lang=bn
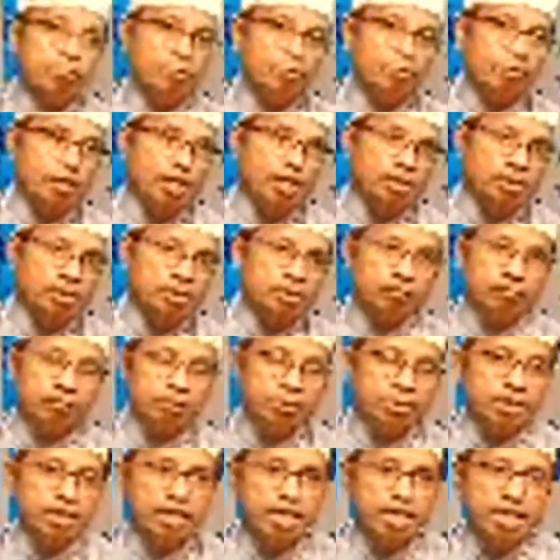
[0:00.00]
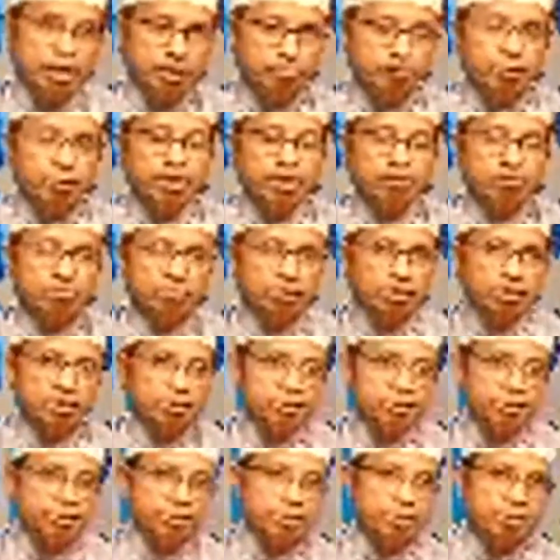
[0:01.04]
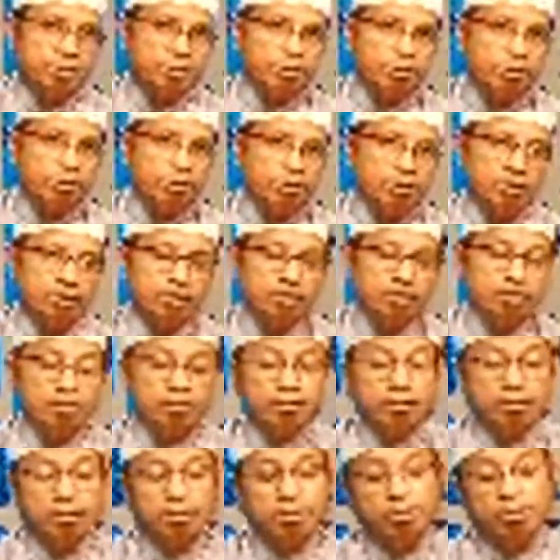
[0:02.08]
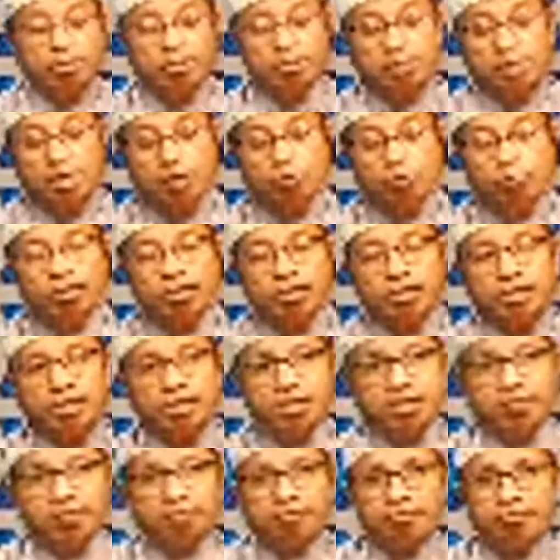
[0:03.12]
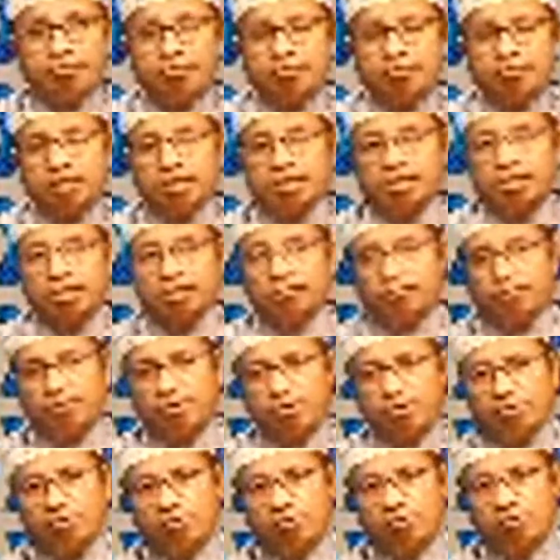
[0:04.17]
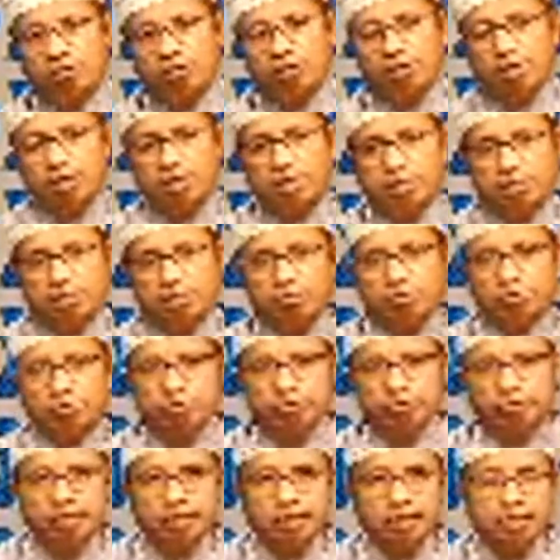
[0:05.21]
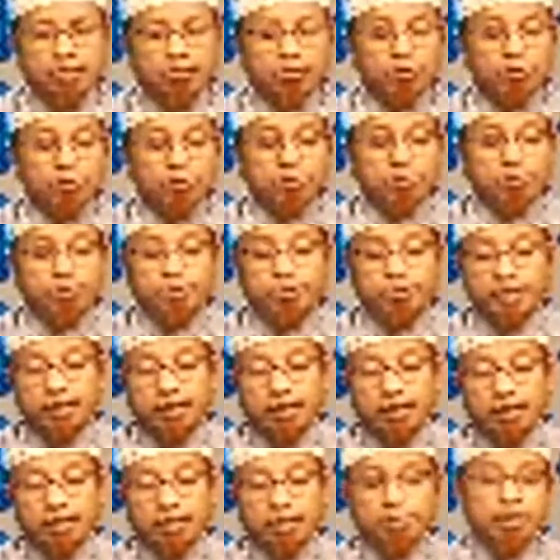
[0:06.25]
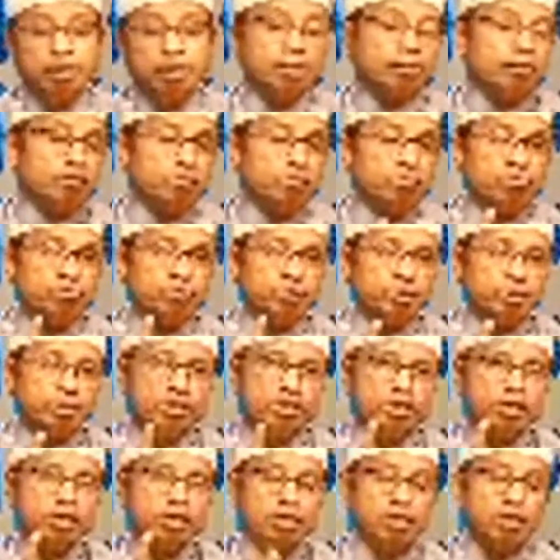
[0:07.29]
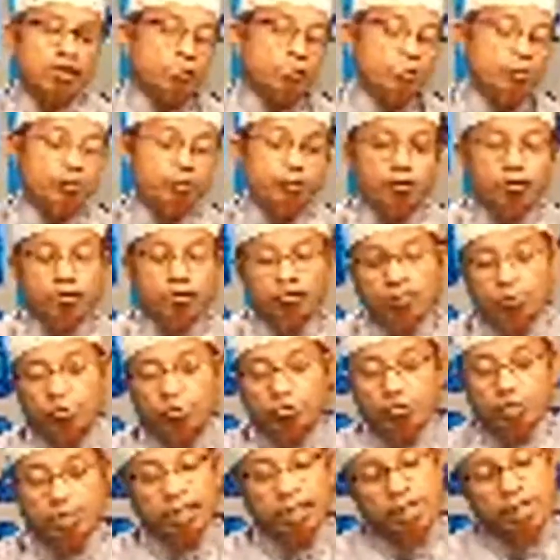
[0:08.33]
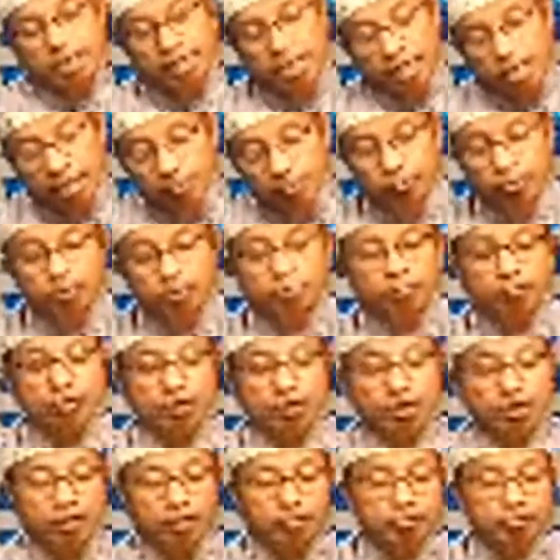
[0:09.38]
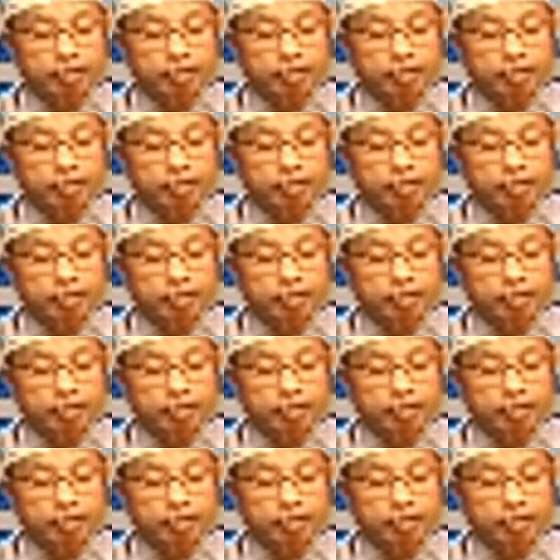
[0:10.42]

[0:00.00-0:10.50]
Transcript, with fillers: হাদিসগুলিতে একবারে কথা এসছে যে আওয়াই তাইলা ফেরা শিক্ষা ফকরা আয়াতল কুরসি যখন তুমি বিছানায় যাবে আয়াতাল কুরসি তুমি পড়ো এখানে একবার পড়লে হবে